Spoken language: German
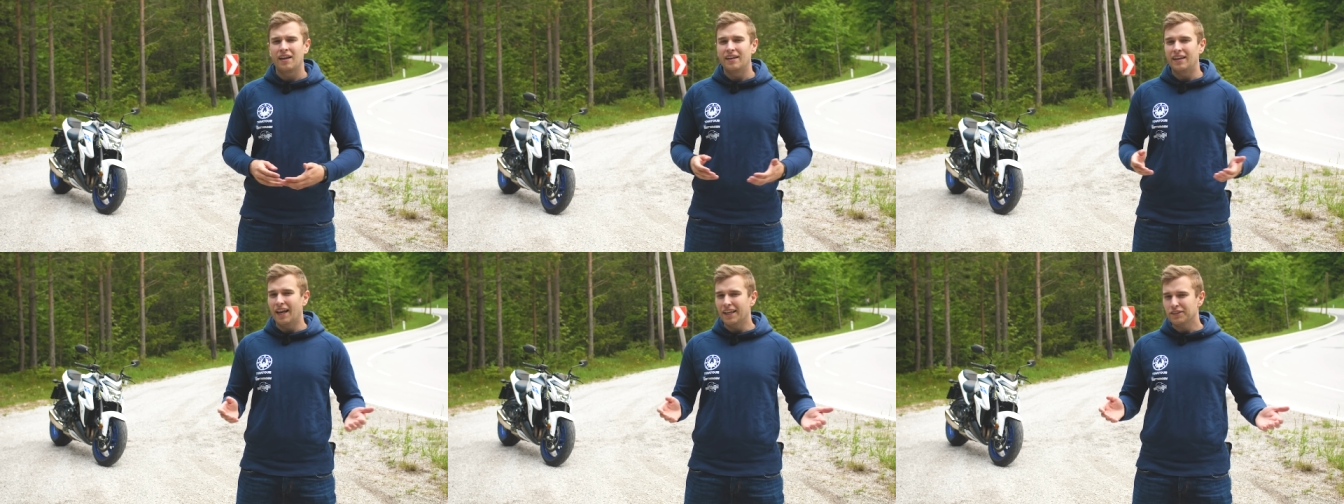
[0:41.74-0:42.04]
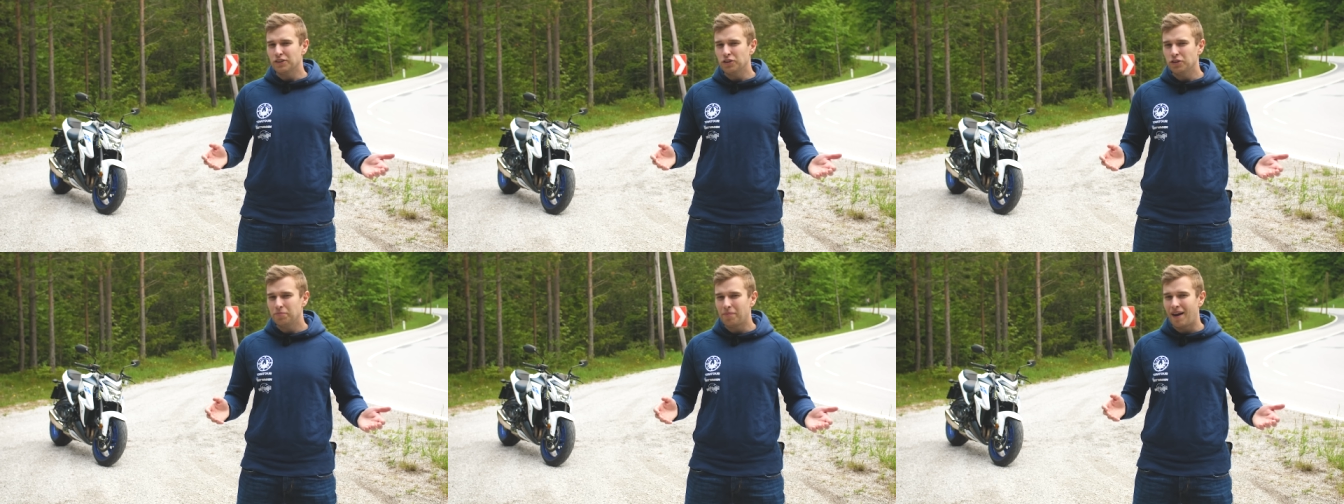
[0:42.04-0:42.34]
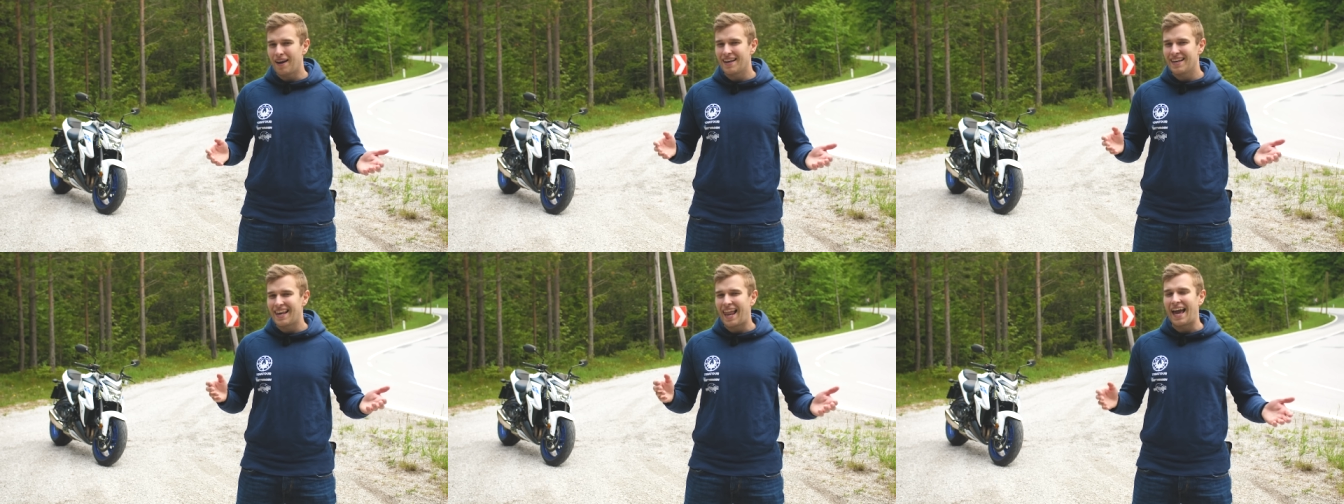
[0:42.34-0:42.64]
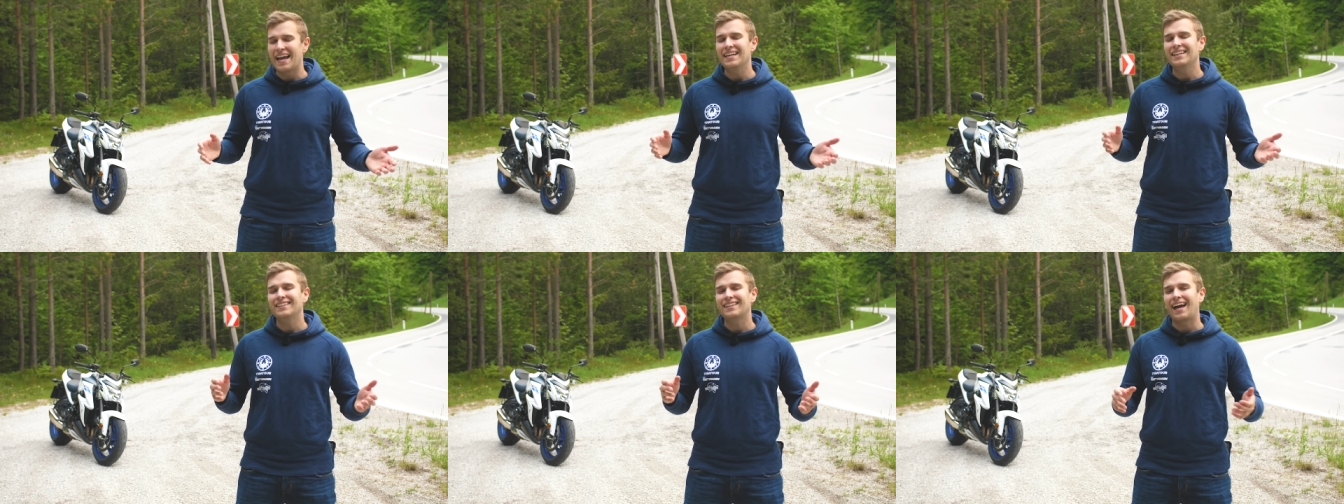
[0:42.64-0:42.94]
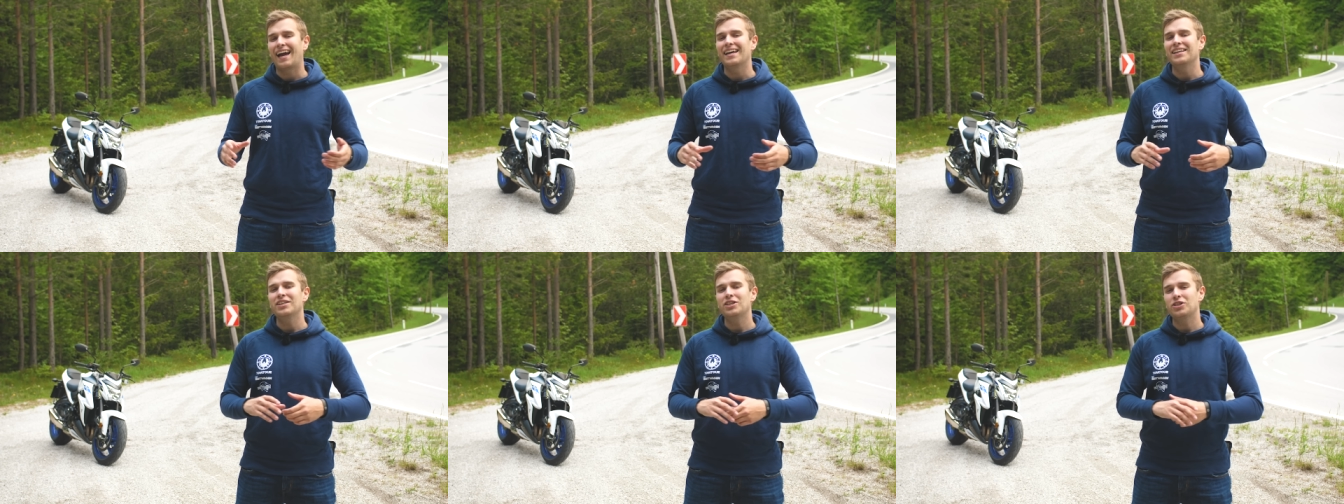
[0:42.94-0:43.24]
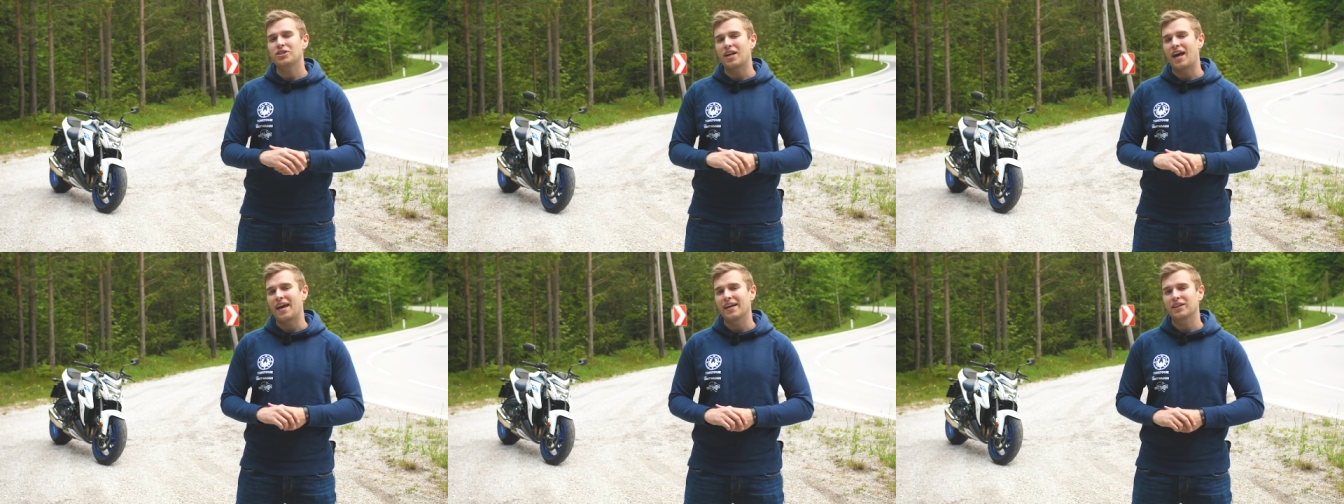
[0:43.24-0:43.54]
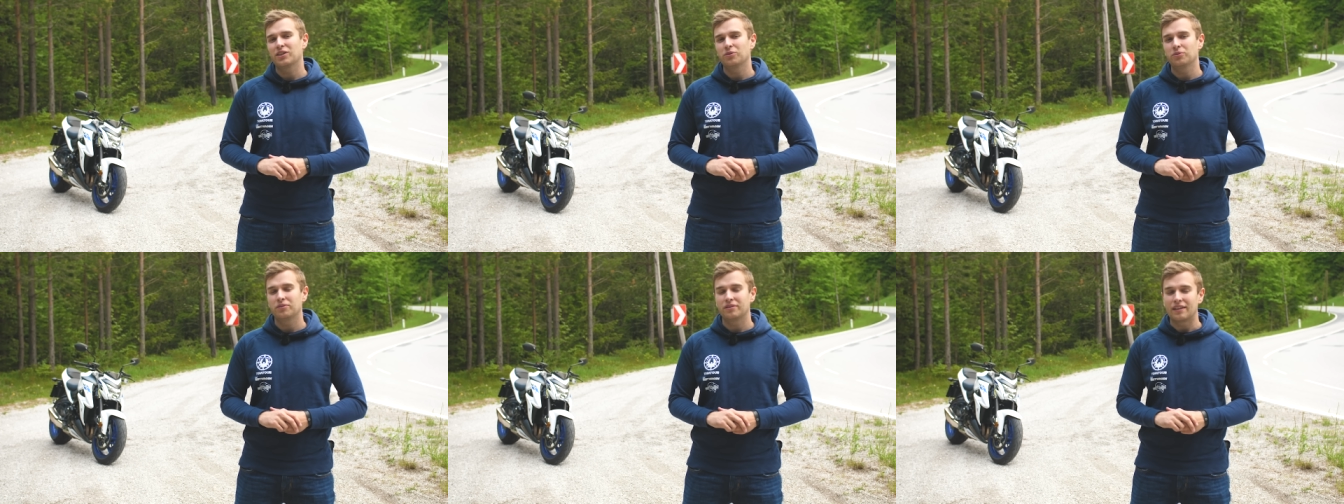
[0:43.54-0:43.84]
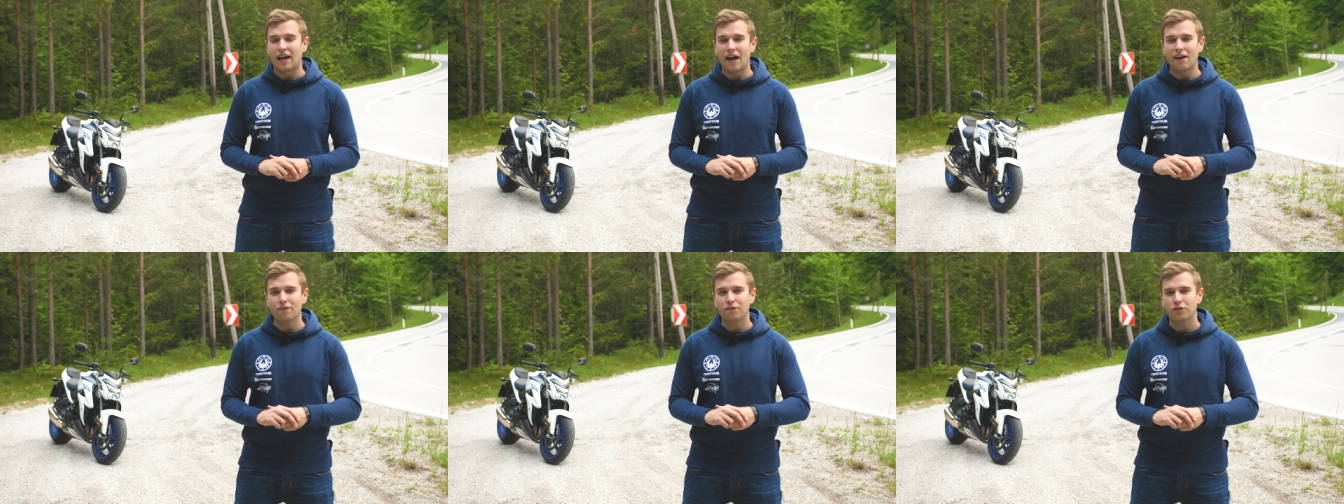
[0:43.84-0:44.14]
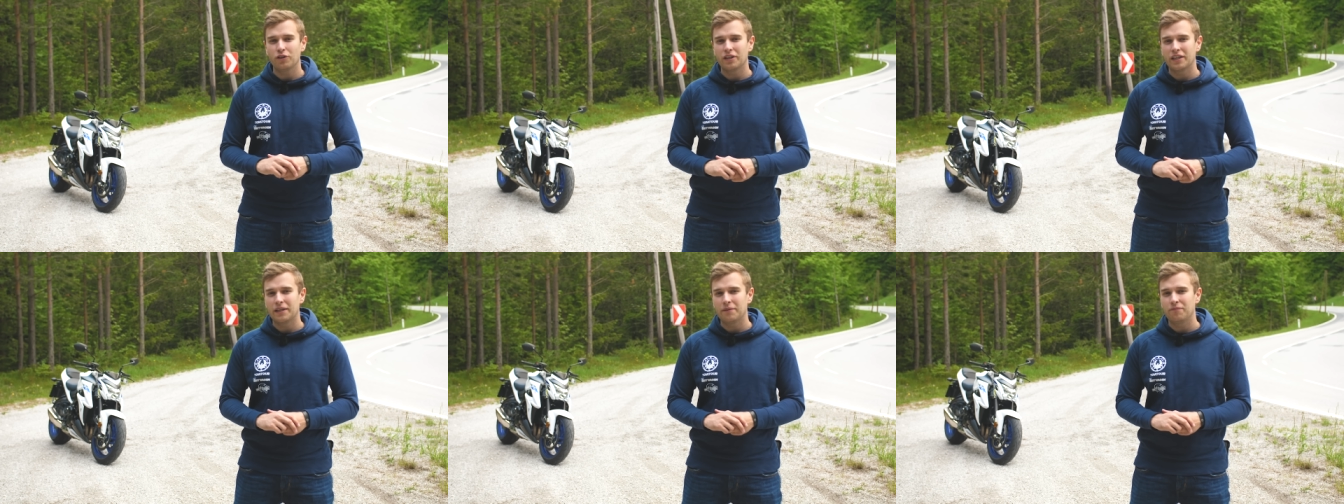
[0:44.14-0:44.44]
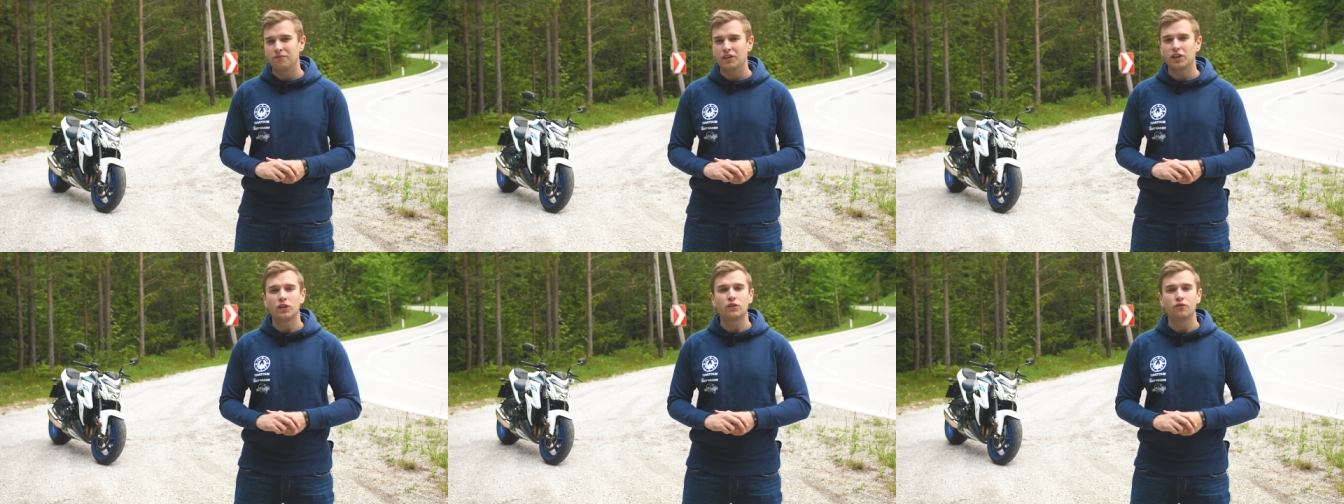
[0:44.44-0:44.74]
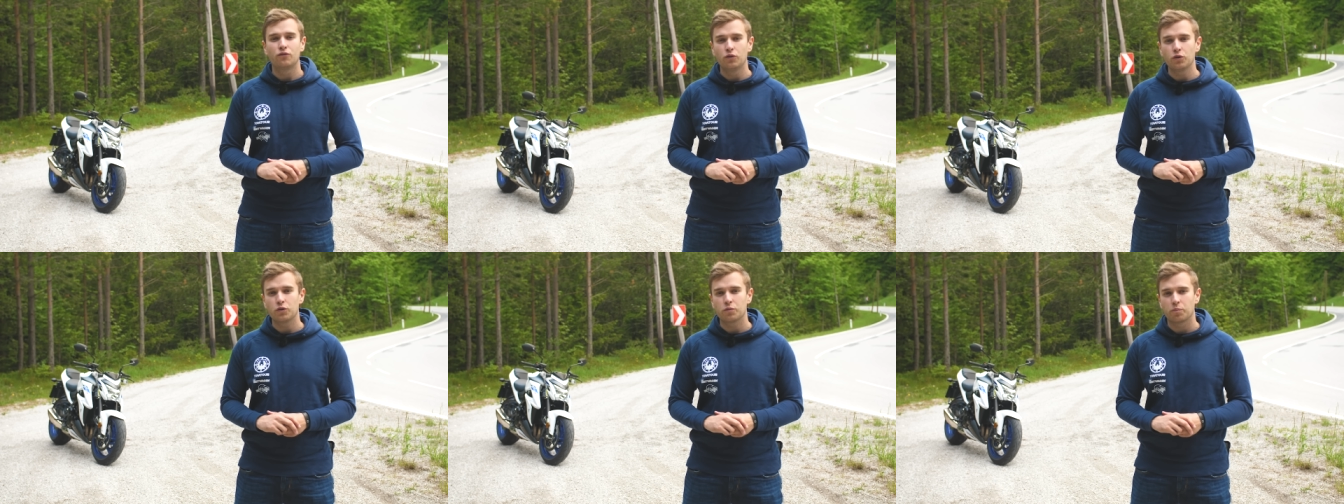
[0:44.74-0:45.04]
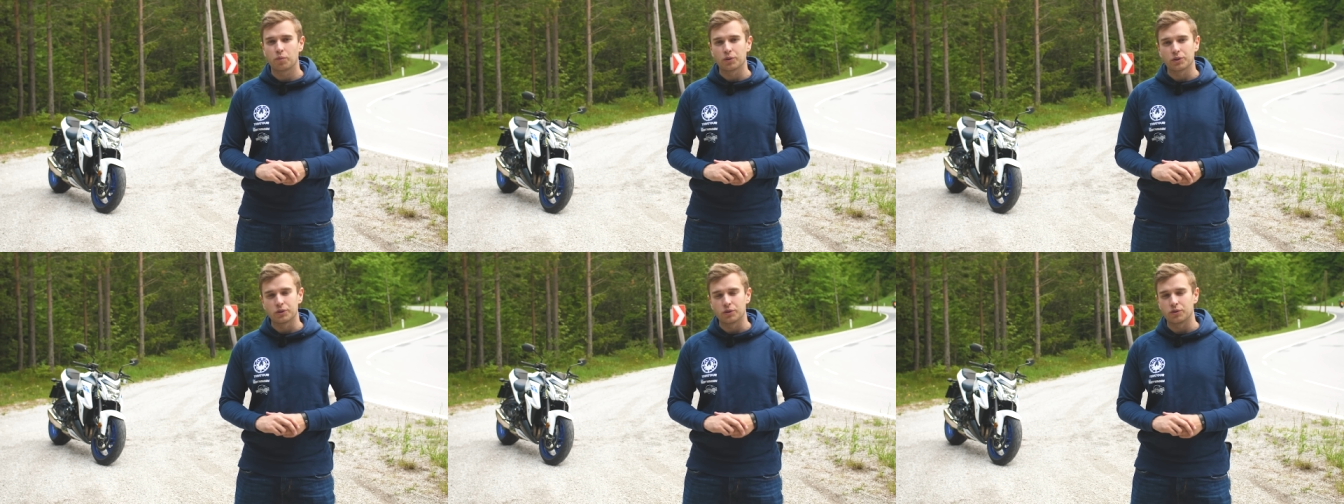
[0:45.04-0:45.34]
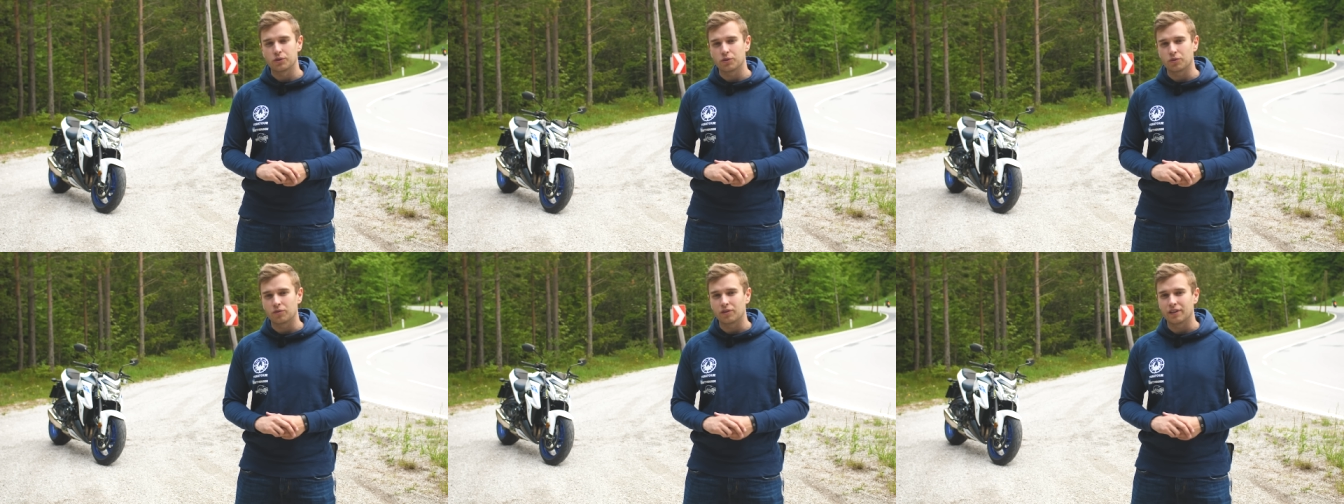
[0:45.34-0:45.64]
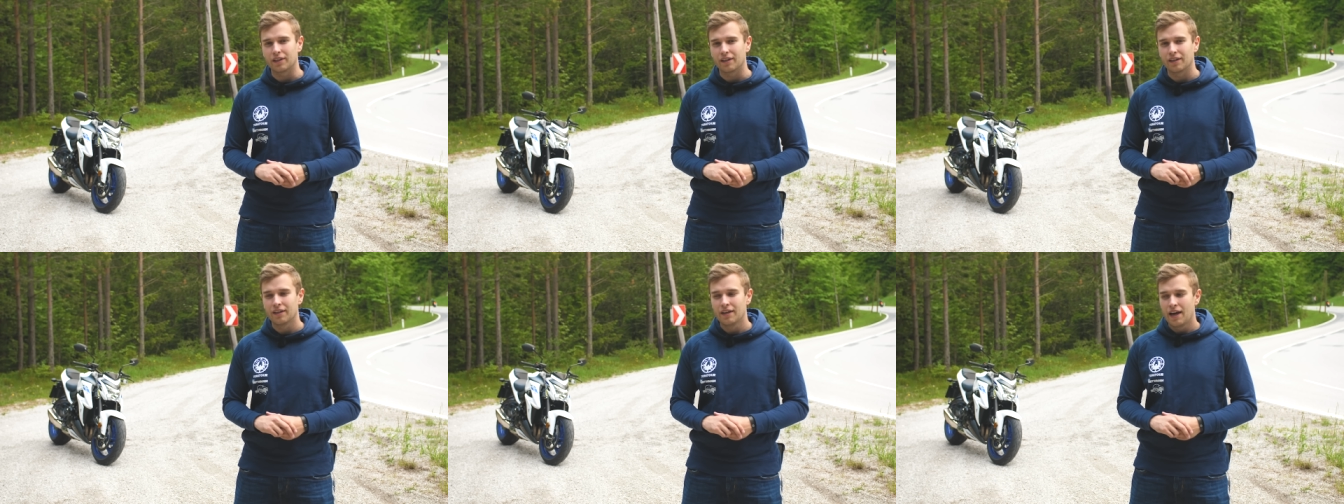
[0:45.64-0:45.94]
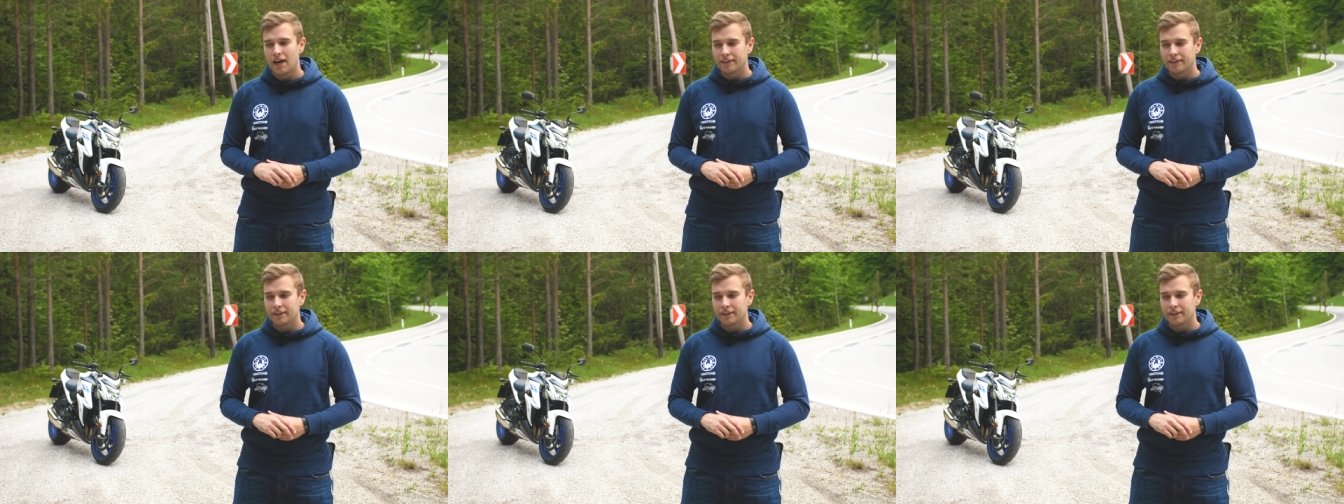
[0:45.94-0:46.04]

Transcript: Lass uns mal leicht einsteigen und dafür nehmen wir die Fußposition her.